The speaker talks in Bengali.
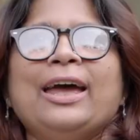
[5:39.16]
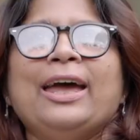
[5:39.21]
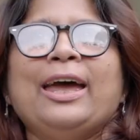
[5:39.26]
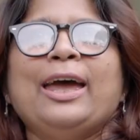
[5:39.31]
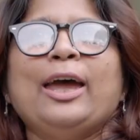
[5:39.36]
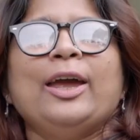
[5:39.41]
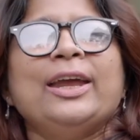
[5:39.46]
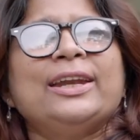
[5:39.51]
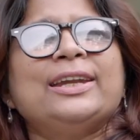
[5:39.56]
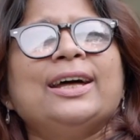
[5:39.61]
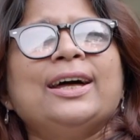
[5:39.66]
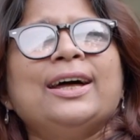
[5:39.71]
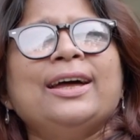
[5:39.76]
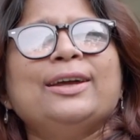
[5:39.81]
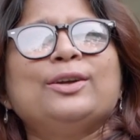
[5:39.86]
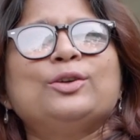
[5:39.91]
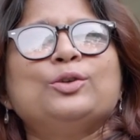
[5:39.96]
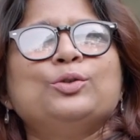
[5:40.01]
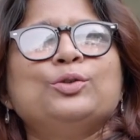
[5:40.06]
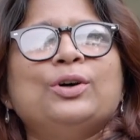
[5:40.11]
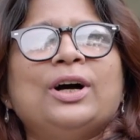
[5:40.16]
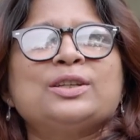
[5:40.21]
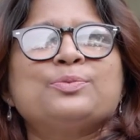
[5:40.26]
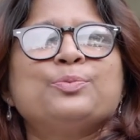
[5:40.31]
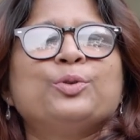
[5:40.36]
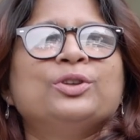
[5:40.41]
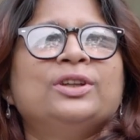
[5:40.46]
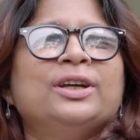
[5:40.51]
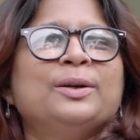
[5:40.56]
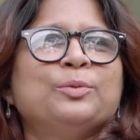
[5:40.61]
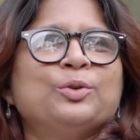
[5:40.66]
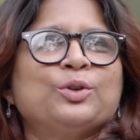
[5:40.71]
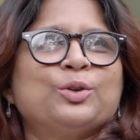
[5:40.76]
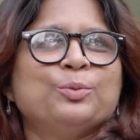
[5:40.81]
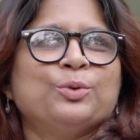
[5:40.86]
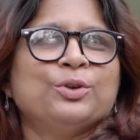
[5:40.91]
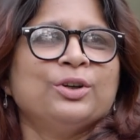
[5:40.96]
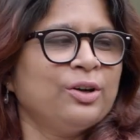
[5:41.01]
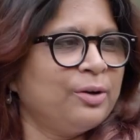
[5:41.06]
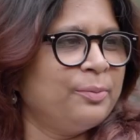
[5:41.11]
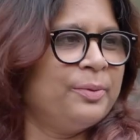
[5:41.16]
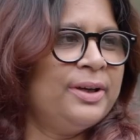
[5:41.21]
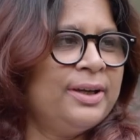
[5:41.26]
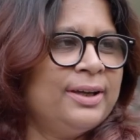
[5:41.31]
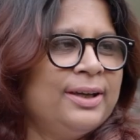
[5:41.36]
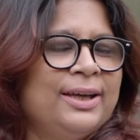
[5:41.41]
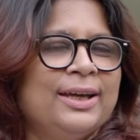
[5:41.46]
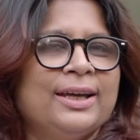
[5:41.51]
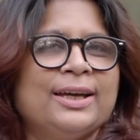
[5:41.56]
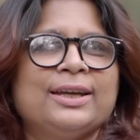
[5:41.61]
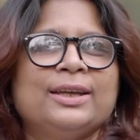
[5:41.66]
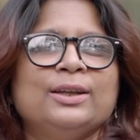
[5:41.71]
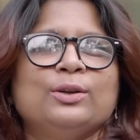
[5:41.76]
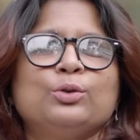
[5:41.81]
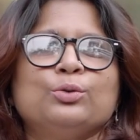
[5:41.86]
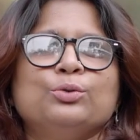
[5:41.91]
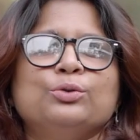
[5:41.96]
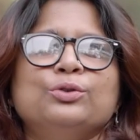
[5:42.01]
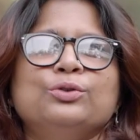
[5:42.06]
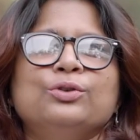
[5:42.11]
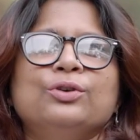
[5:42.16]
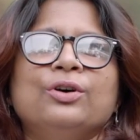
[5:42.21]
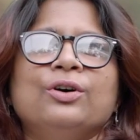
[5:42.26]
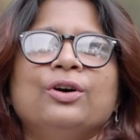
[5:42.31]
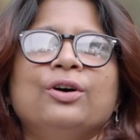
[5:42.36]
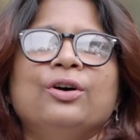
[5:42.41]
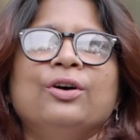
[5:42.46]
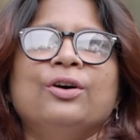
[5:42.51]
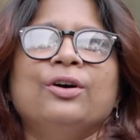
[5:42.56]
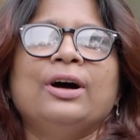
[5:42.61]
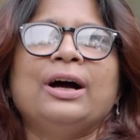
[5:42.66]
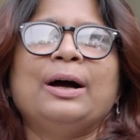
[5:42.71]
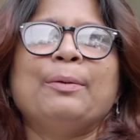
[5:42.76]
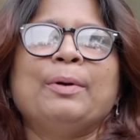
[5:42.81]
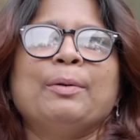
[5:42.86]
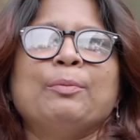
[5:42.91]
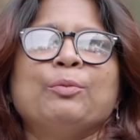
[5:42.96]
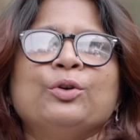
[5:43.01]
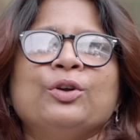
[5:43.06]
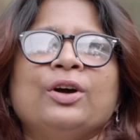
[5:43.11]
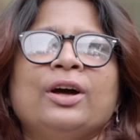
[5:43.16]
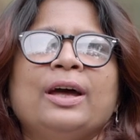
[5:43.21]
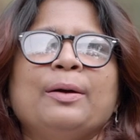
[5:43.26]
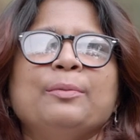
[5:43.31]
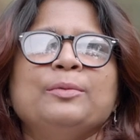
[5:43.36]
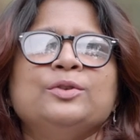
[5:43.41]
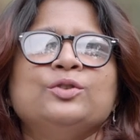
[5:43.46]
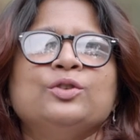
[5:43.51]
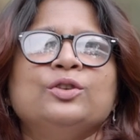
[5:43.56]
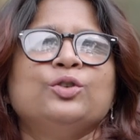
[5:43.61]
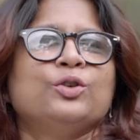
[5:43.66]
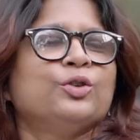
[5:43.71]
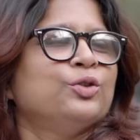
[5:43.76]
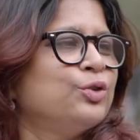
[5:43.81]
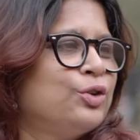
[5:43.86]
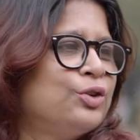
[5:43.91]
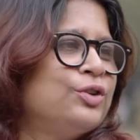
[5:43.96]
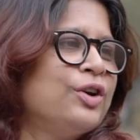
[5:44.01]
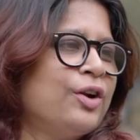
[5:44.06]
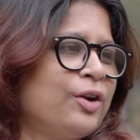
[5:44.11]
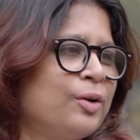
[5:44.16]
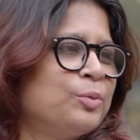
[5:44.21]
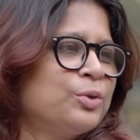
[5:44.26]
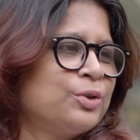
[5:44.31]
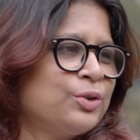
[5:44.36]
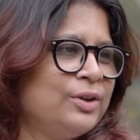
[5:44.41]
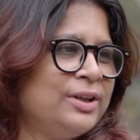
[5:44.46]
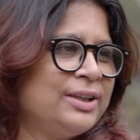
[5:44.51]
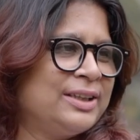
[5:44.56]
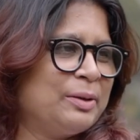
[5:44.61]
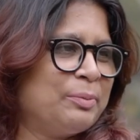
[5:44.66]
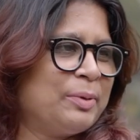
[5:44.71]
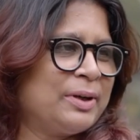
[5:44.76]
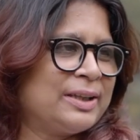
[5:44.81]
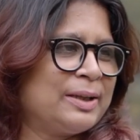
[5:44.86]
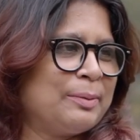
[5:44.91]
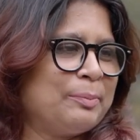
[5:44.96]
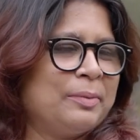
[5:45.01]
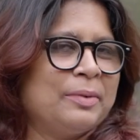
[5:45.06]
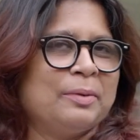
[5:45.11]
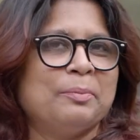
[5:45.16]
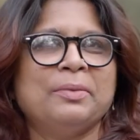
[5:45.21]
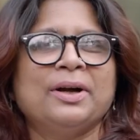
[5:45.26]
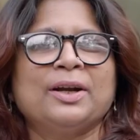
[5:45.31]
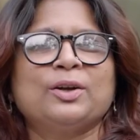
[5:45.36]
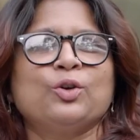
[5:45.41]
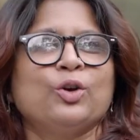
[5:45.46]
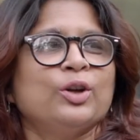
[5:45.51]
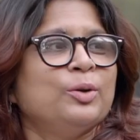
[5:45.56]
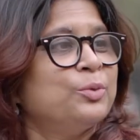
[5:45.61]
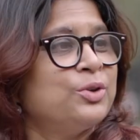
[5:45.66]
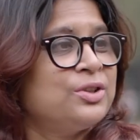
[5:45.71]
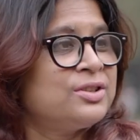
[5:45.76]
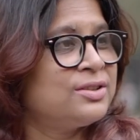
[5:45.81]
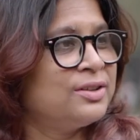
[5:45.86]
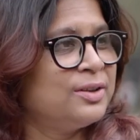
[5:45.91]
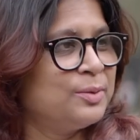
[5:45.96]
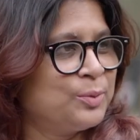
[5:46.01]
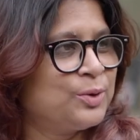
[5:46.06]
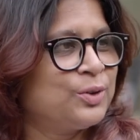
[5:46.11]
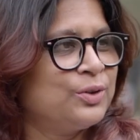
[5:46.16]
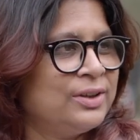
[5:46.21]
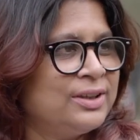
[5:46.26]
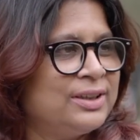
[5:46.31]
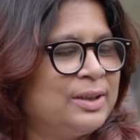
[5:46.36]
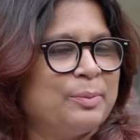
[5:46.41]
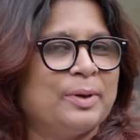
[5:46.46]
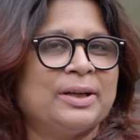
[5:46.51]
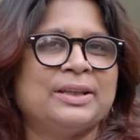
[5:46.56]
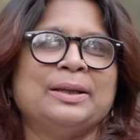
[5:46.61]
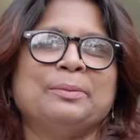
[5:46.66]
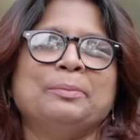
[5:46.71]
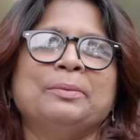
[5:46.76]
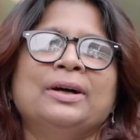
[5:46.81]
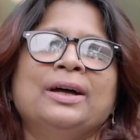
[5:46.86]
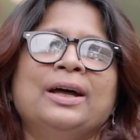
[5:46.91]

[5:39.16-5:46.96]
হ্যাঁ এটা একটু আস্পর্ধার মতো মনে হবে কিন্তু আমার মনে হয় আমি যদি অরিন্ধতি রয়ের মতন লিখতে পারতাম বা টনি মরিসনের মতন লিখতে পারতাম